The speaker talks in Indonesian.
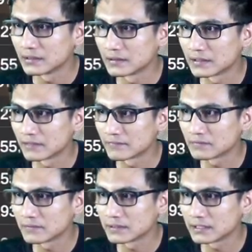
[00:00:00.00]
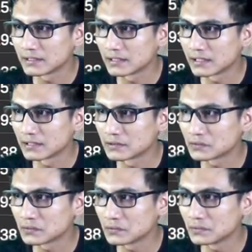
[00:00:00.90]
level 23
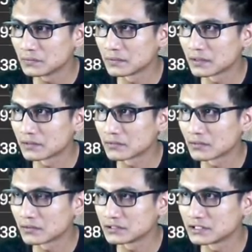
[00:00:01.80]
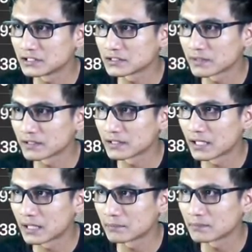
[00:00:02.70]
itu baru kondisi
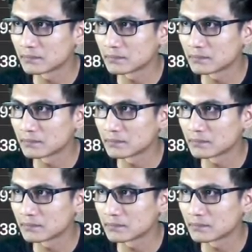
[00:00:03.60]
kecepatan